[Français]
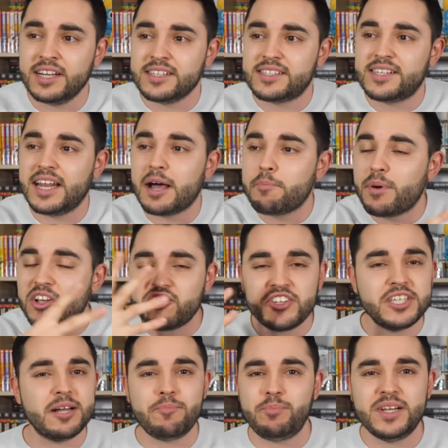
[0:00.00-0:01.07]
c'est la
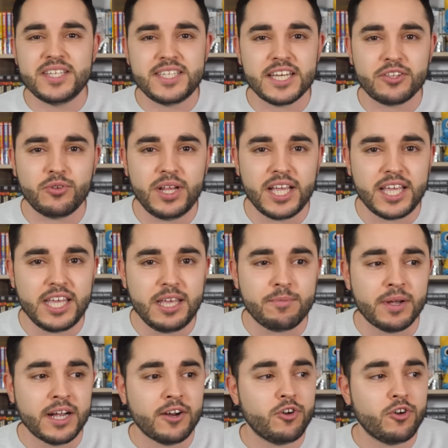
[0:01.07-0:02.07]
machine à plaisir de l'équipe.